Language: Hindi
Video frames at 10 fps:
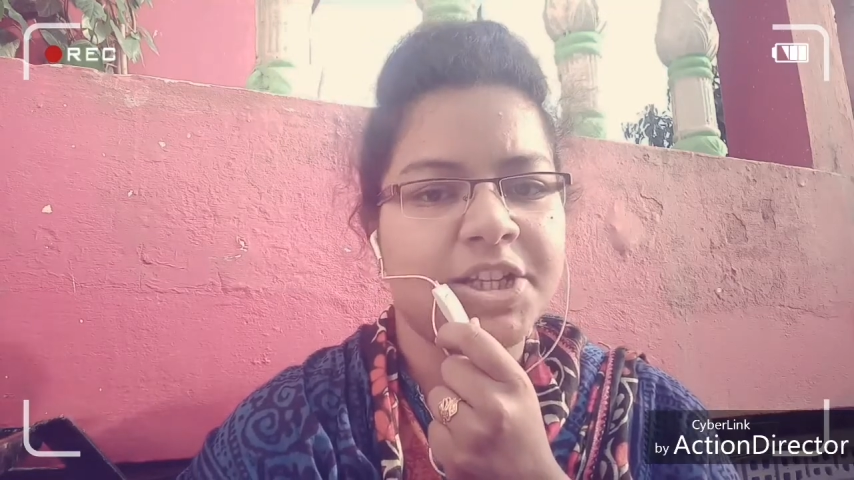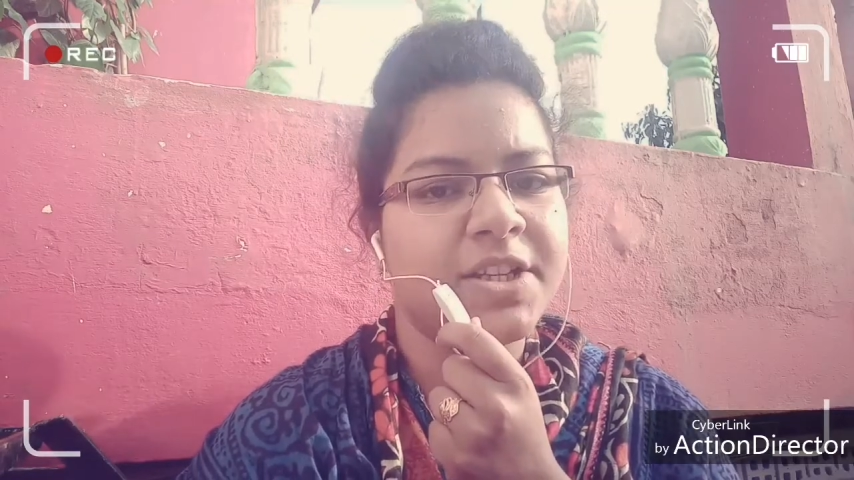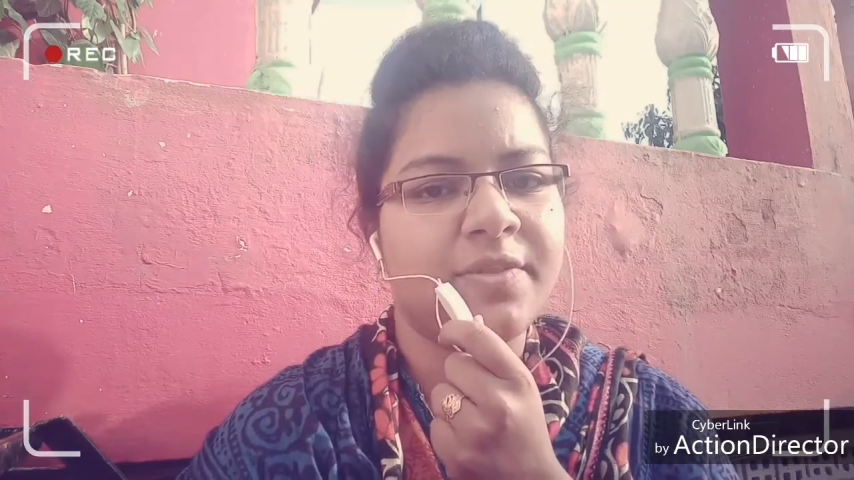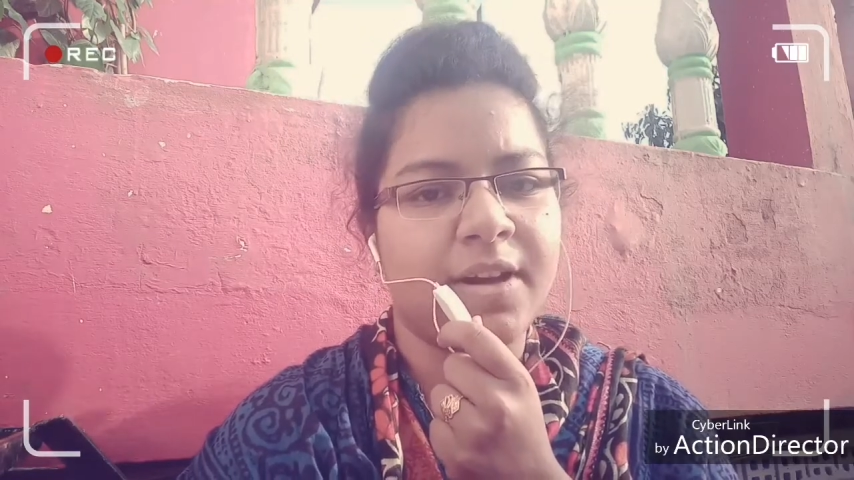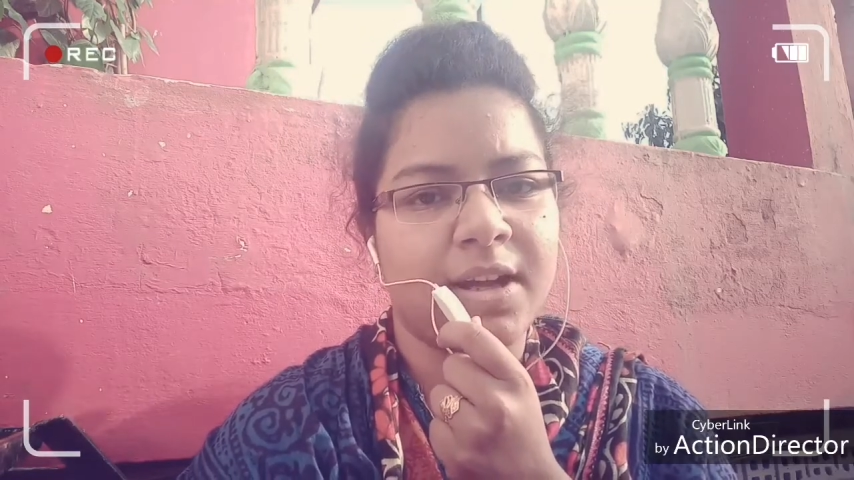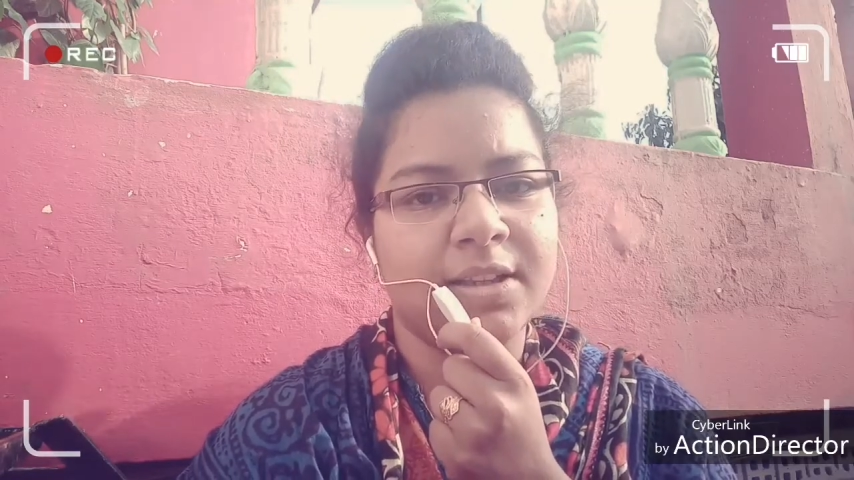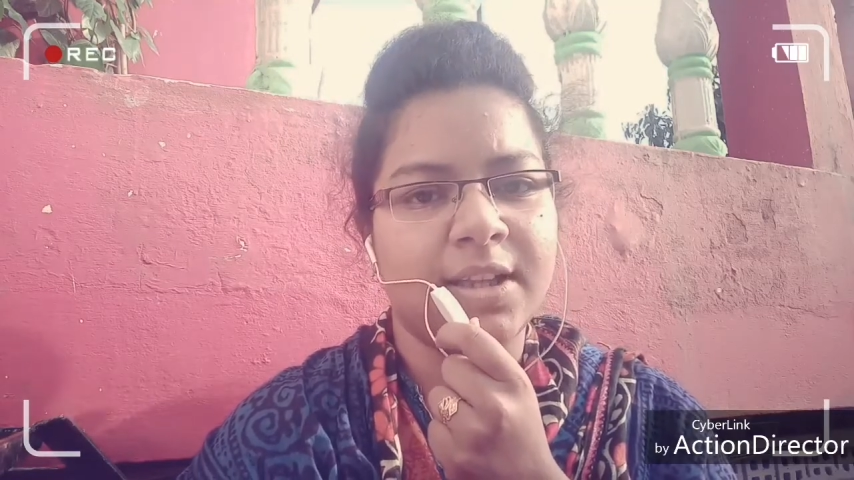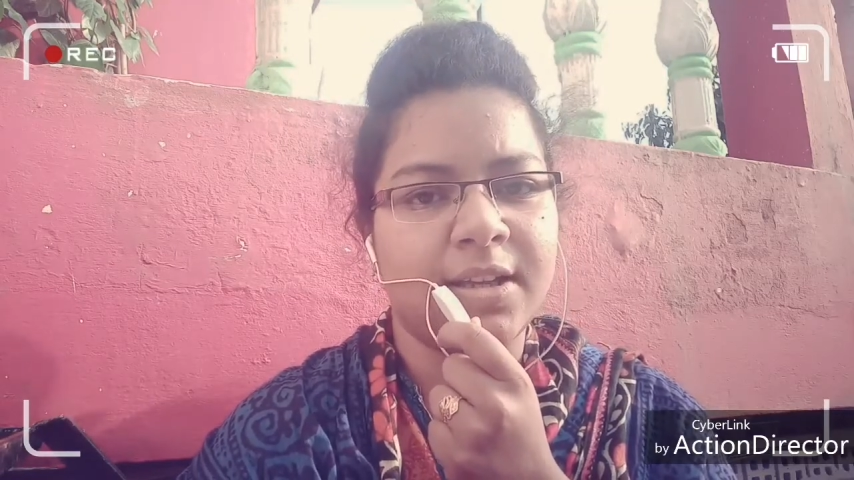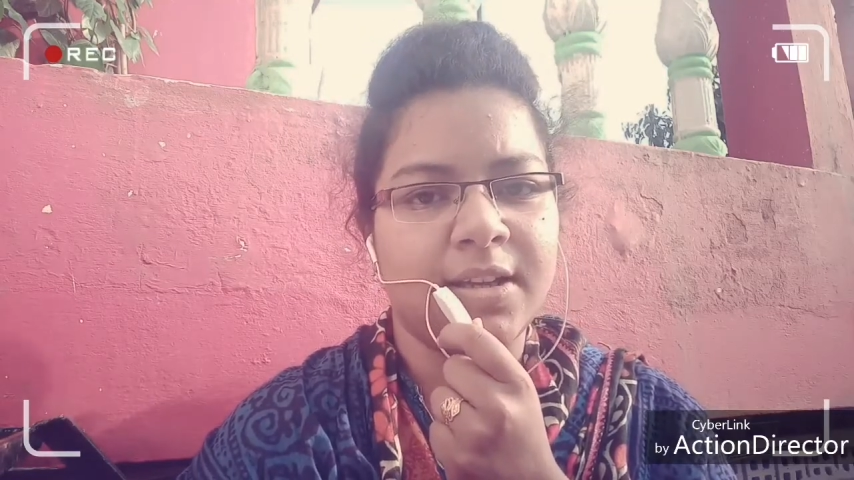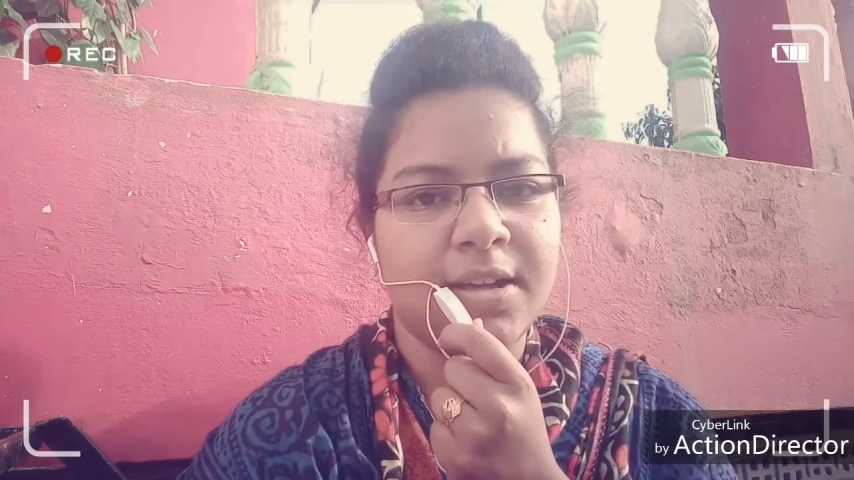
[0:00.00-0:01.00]
राजीव
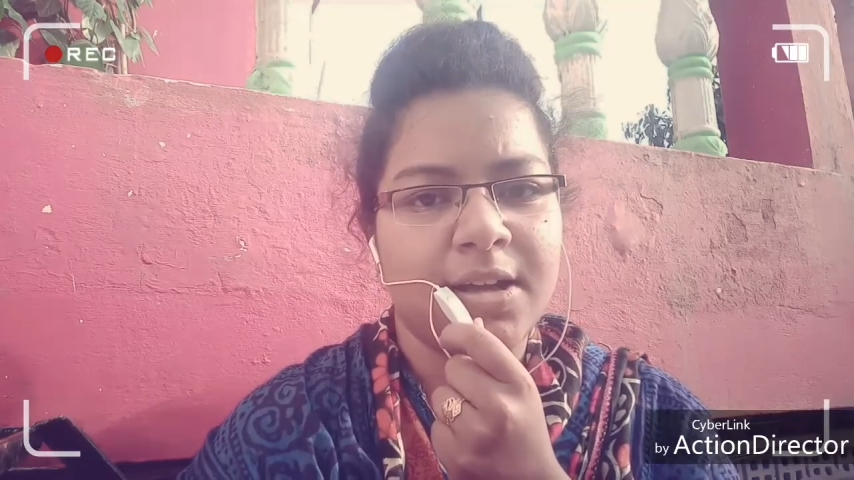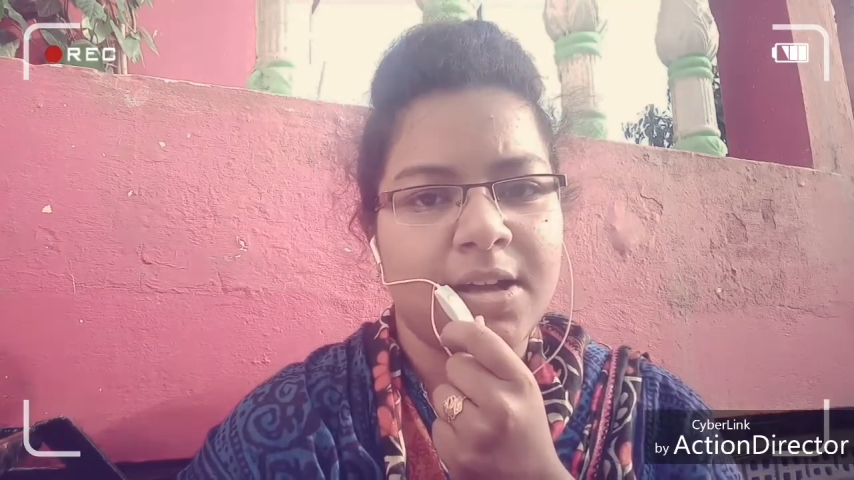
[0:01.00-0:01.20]
गांधी